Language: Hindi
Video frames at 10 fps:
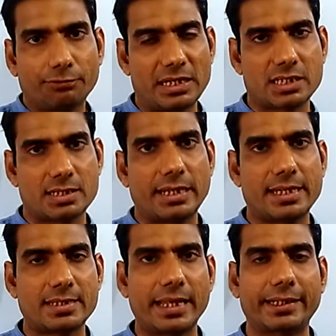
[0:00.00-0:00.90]
फर्स्ट है
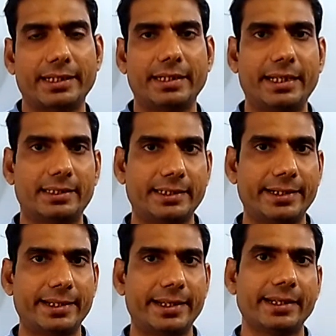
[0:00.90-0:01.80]
सेकंड है
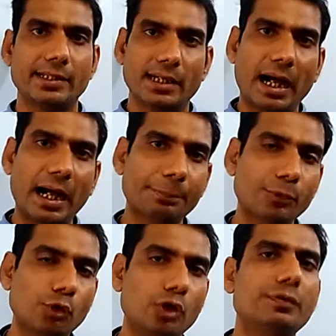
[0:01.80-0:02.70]
थर्ड है आप
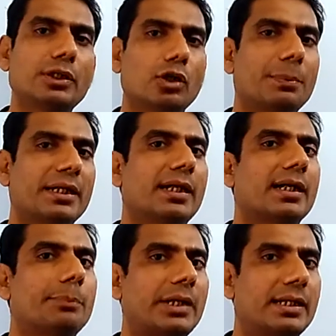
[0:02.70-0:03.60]
कोई भी टॉपिक
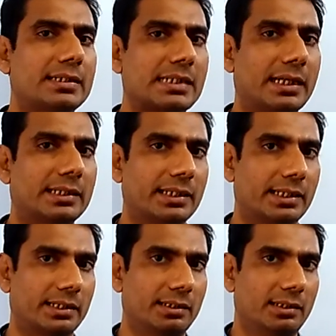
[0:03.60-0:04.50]
अगर पढ़ना चाहते
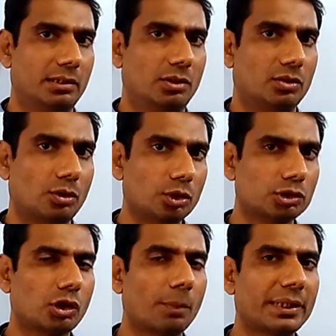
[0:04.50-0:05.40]
हैं तो
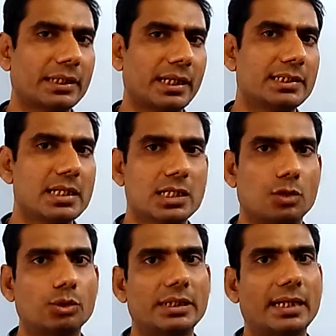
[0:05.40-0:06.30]
उस टॉपिक का ये
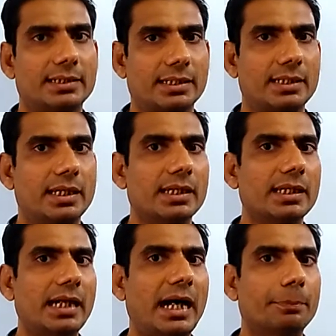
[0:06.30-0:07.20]
जरूर याद रखिए
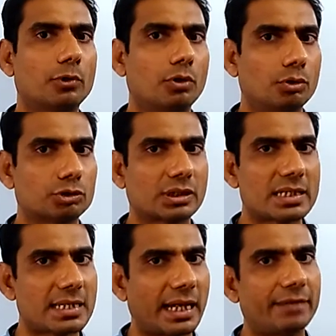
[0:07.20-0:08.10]
कि आपको उसके
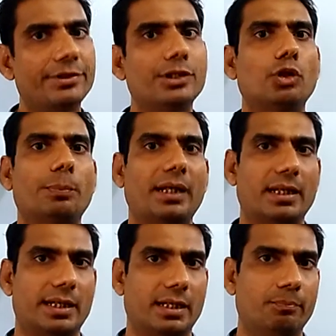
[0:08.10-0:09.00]
सारे वीडियो
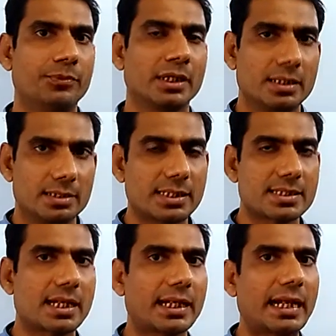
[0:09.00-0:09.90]
पढ़ने हैं
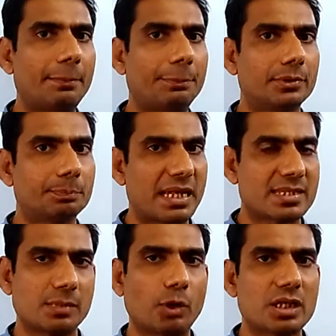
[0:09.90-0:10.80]
जैसे अगर आप
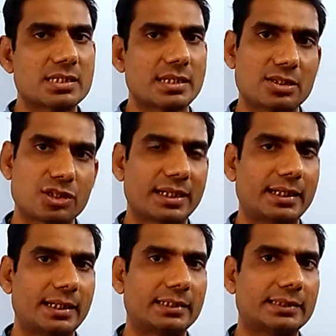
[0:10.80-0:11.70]
पैसे बॉयज अच्छे
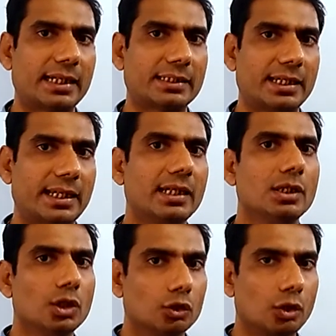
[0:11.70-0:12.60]
करना चाहते हैं
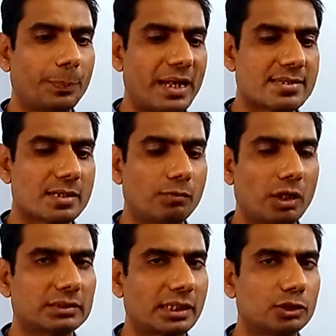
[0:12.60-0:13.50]
तो पैसे
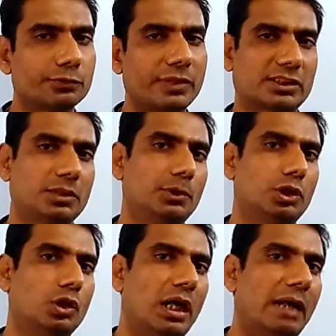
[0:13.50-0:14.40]
बॉयज का जो फर्स्ट
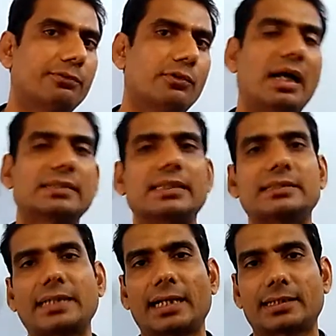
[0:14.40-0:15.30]
वीडियो आप वहां से
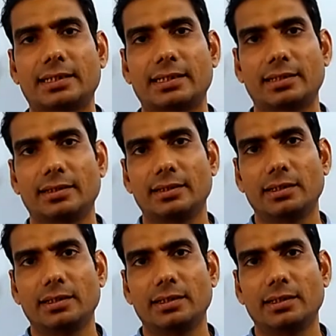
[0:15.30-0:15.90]
स्टार्ट करिए